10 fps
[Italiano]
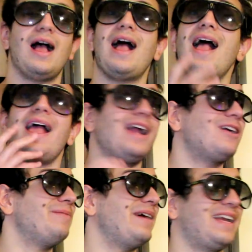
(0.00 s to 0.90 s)
Ah,
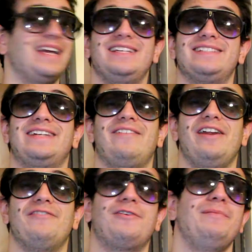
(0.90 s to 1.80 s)
ecco perché ci
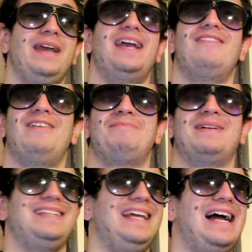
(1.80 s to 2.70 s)
stavano in formica a fa
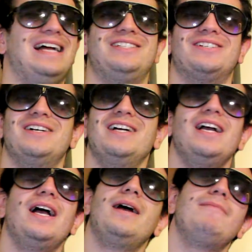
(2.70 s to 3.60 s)
pattinaggio.
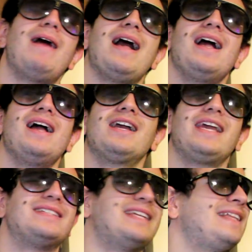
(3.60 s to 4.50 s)
Eh, ma
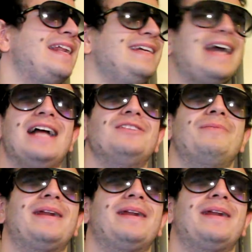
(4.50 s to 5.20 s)
che state litigando per